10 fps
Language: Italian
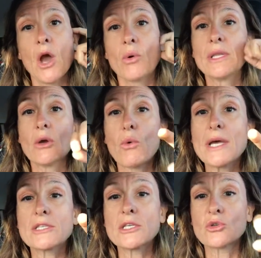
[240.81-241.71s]
Quindi
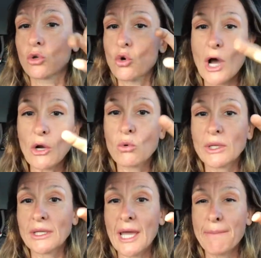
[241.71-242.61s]
questi sono
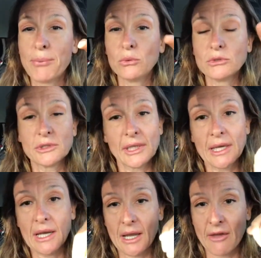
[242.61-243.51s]
alcuni dei
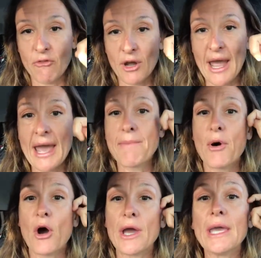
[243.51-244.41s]
punti che vorrei
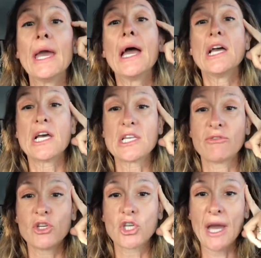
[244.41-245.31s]
poi eh,
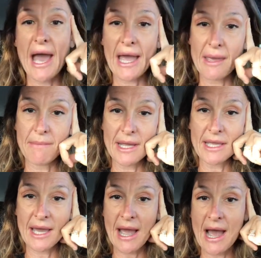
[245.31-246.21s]
sviscerare in
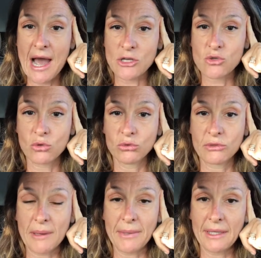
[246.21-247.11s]
maniera
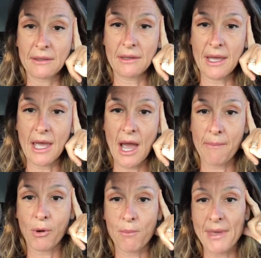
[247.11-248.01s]
assolutamente
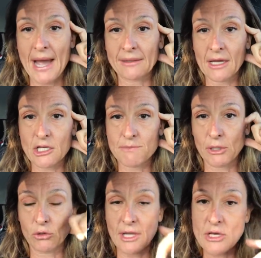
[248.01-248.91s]
appropriata
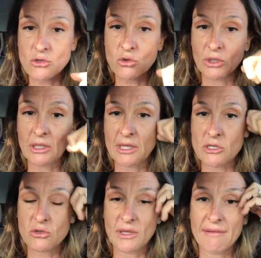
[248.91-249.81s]
rispetto adesso con il
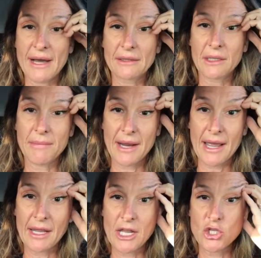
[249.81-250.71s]
testo davanti,
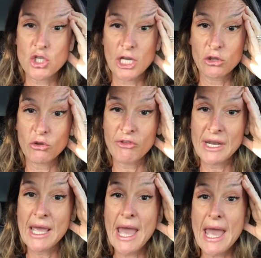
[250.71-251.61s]
magari
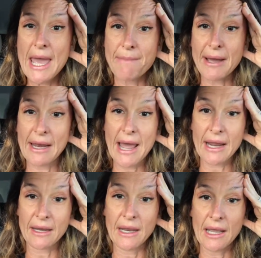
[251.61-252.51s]
leggendoveli e
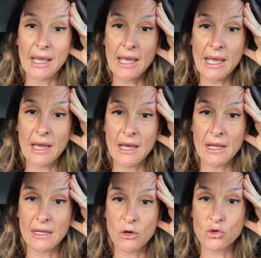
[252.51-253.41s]
parlarne
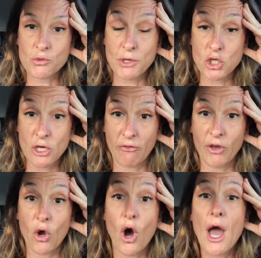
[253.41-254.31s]
eh, nello
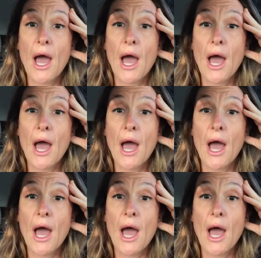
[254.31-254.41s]
specifico.